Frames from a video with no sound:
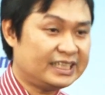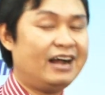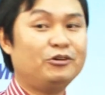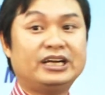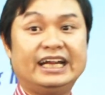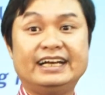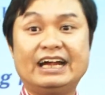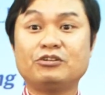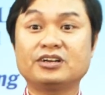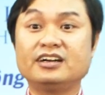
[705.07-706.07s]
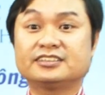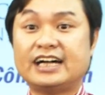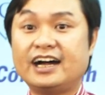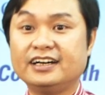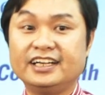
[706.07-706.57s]
xã hội này đã có cơ
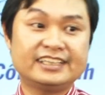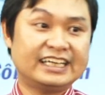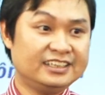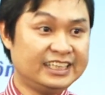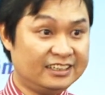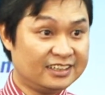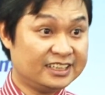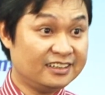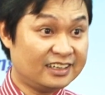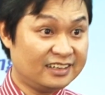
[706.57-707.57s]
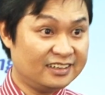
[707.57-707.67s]
sở để hình thành nên nhà nước hay chưa